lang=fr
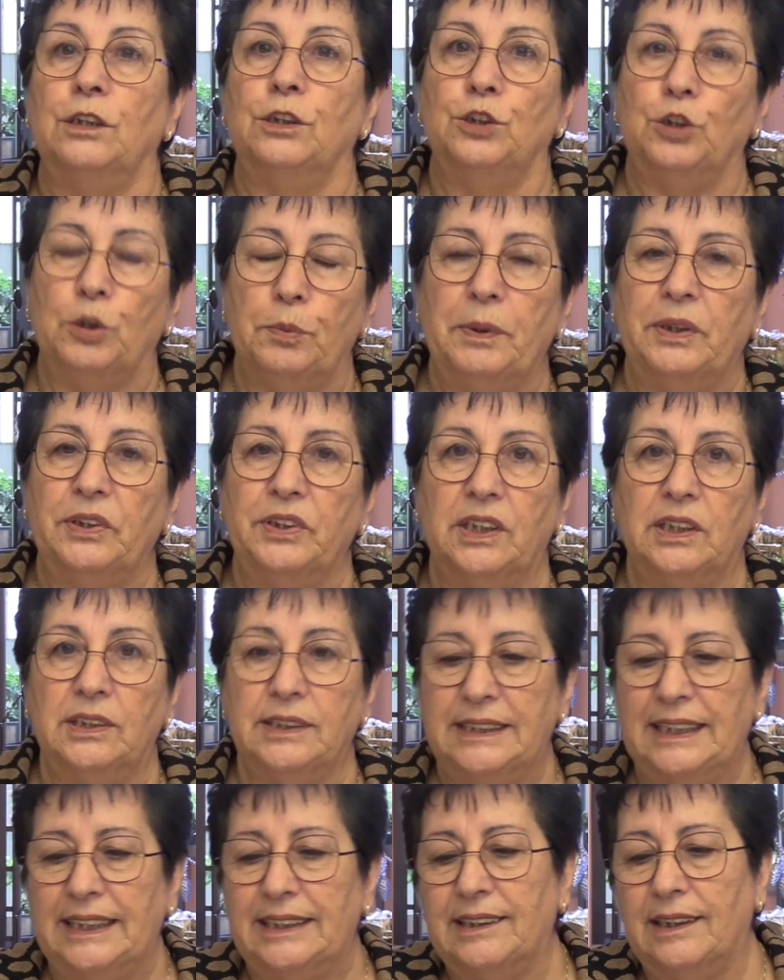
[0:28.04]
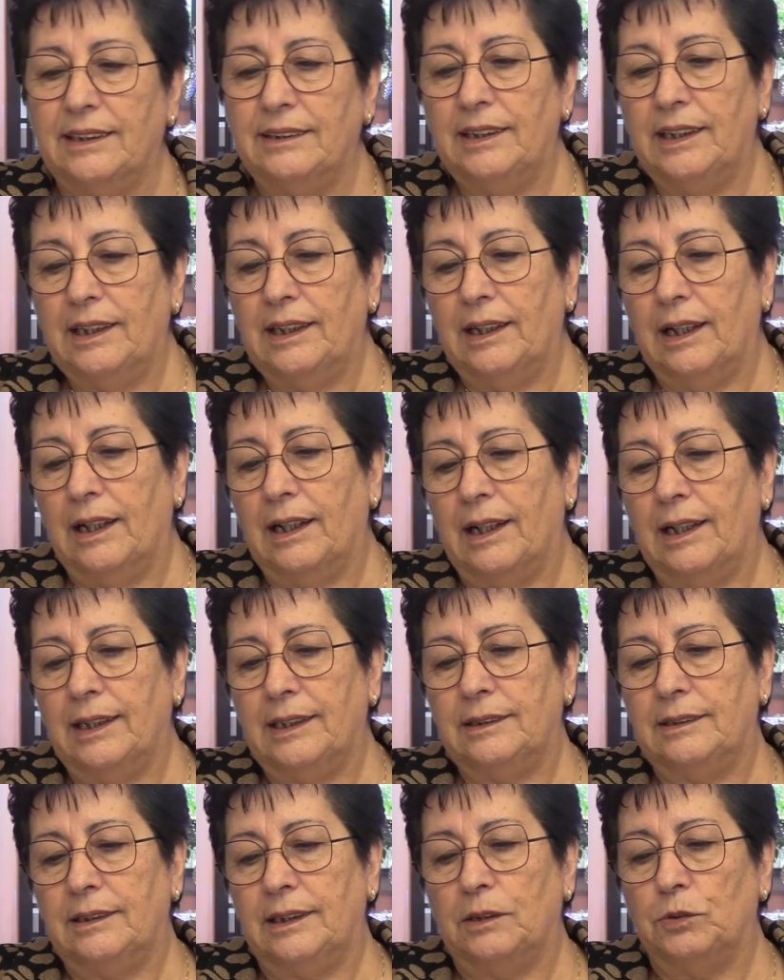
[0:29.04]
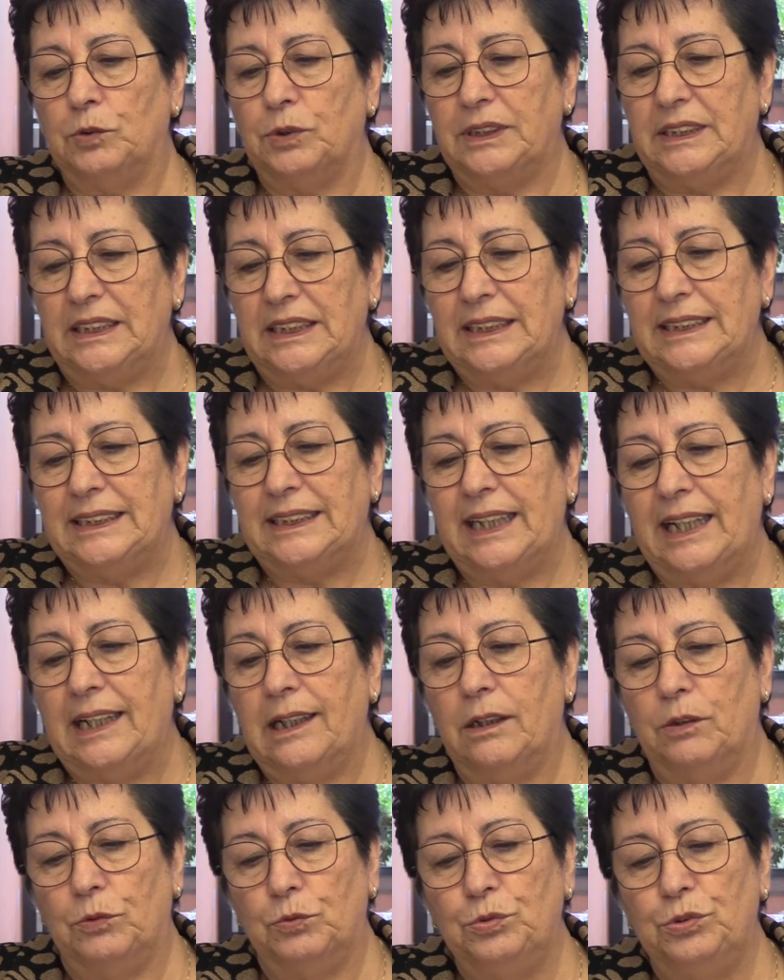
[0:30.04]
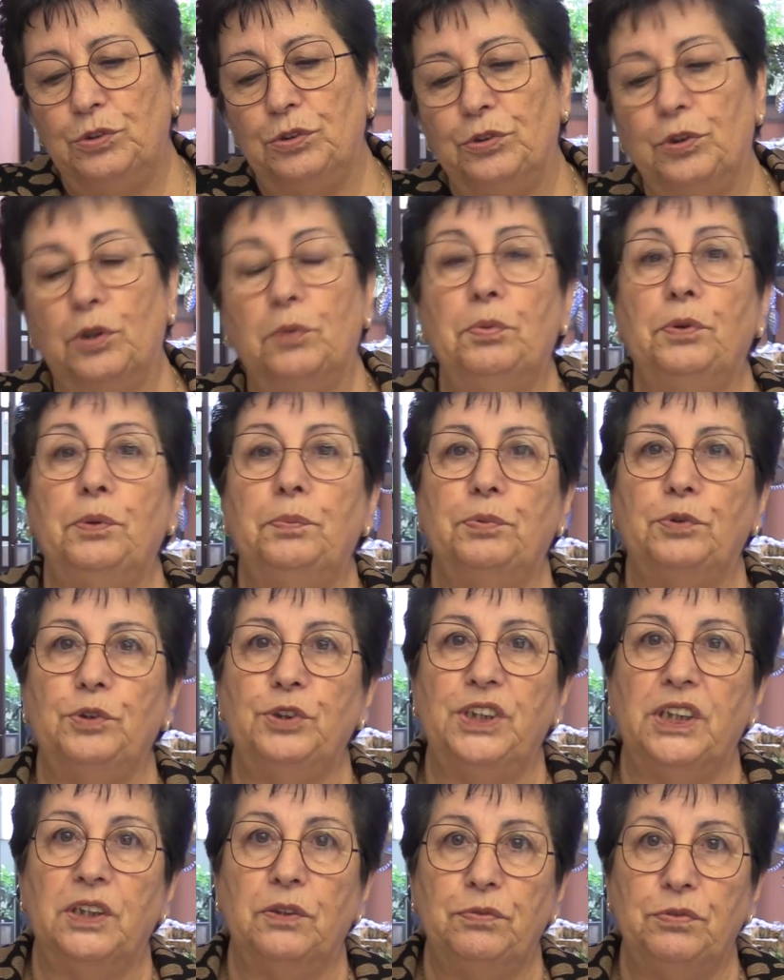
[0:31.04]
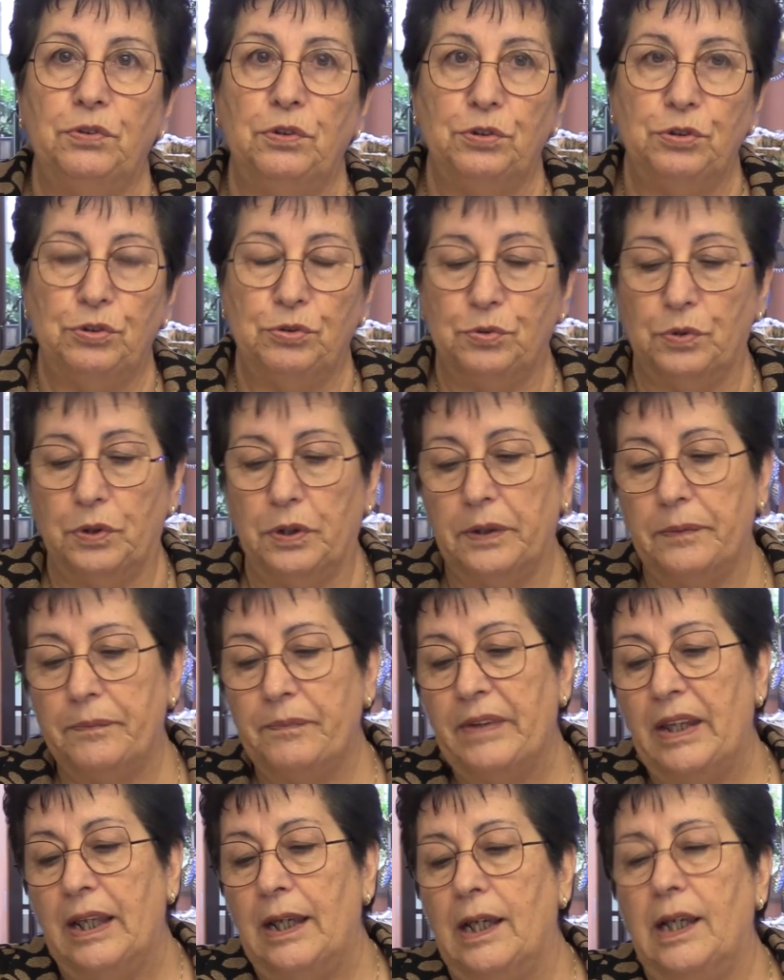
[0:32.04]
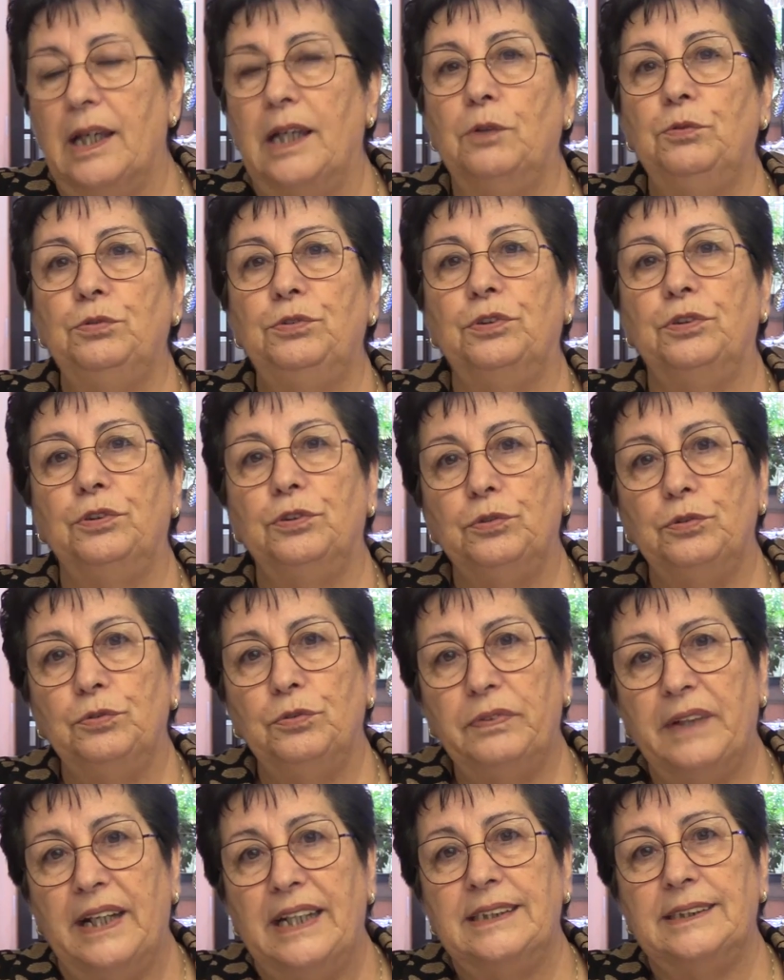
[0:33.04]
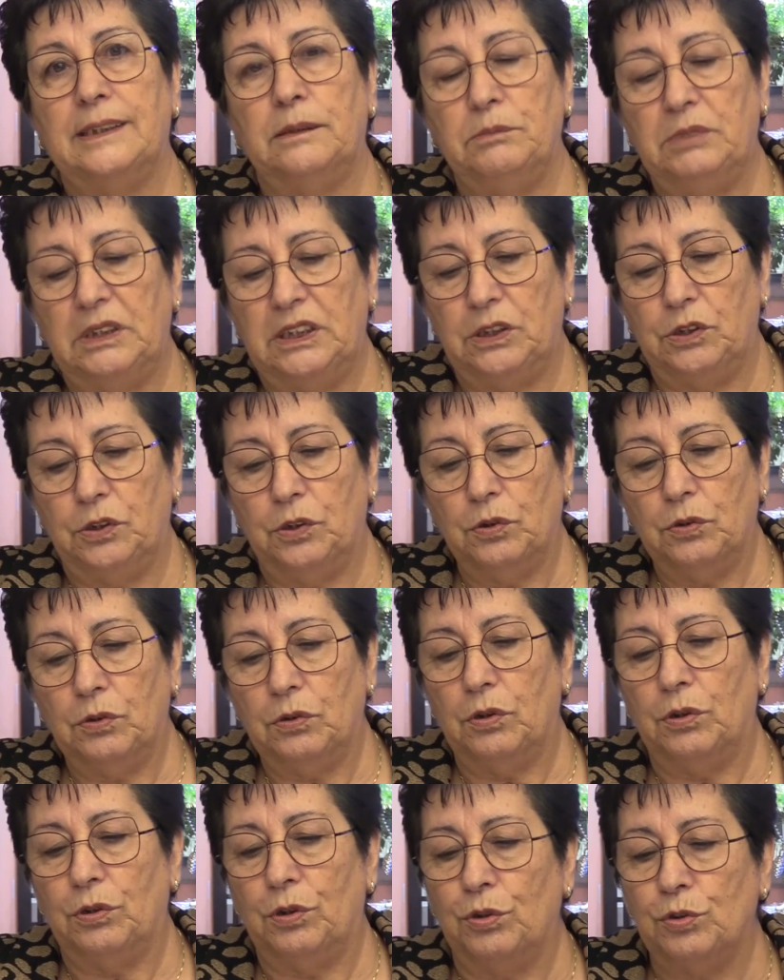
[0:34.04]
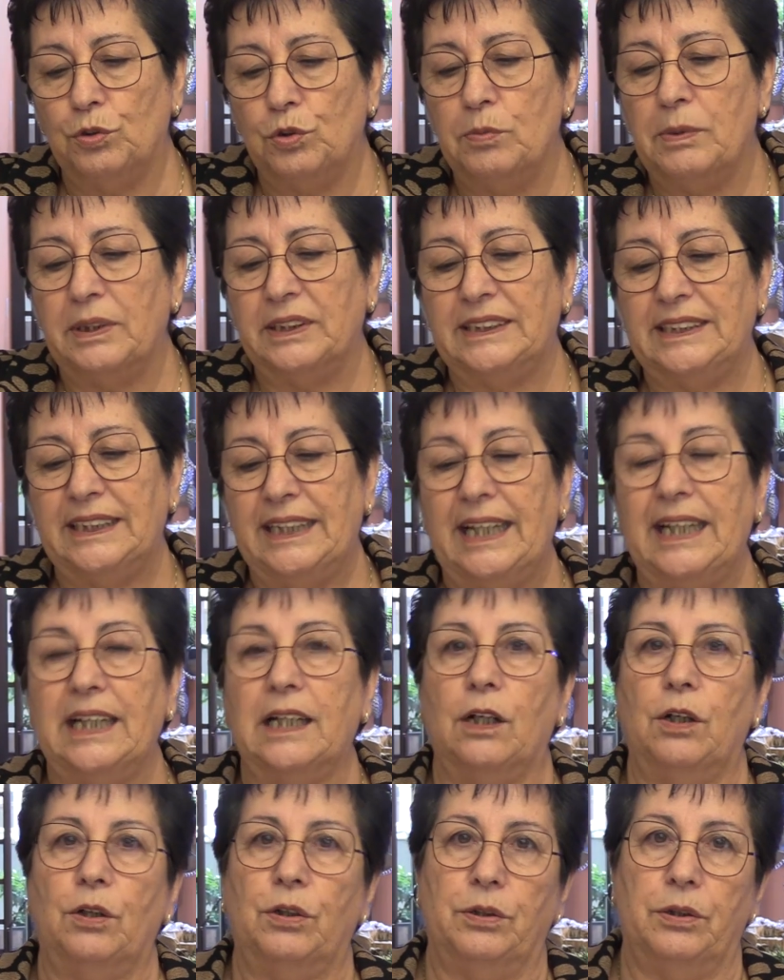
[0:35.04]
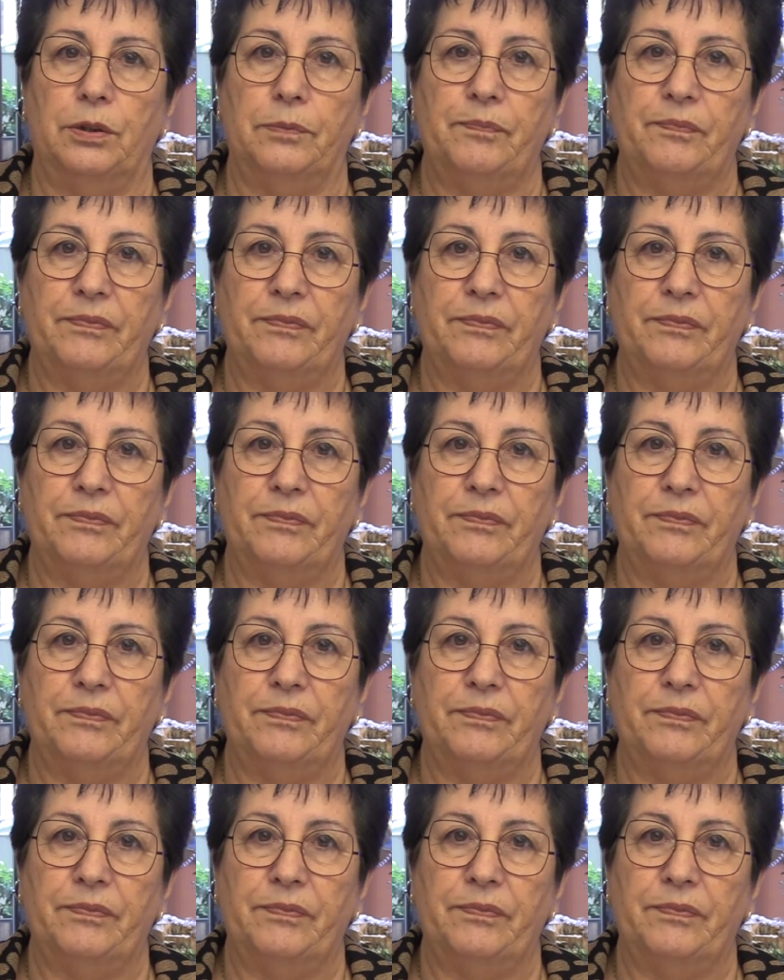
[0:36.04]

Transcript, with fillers: Cependant, cette année a été aussi celle où de nombreux projets ont vu le jour et où de nouvelles ambitions ont commencé à éclore.